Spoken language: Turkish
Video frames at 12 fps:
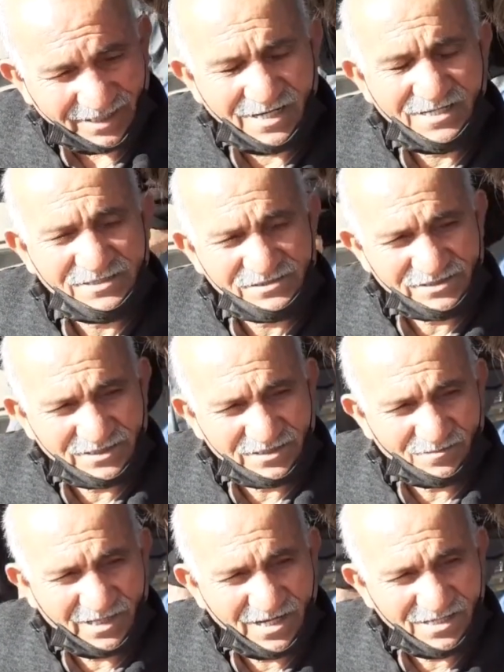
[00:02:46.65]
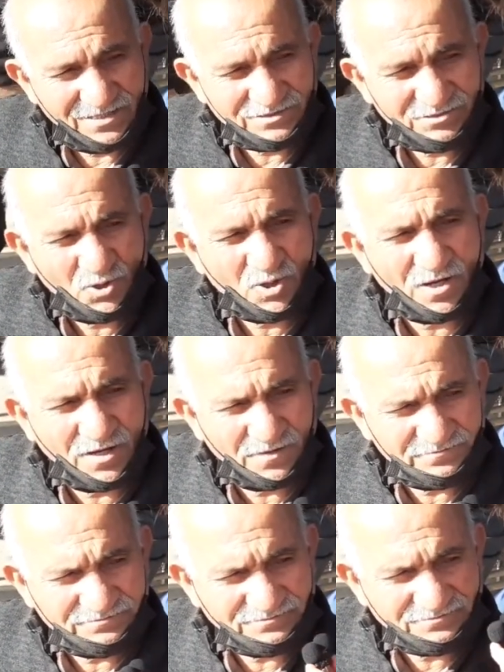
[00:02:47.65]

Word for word: Abi. Hayır canım, hayır. Yok abi.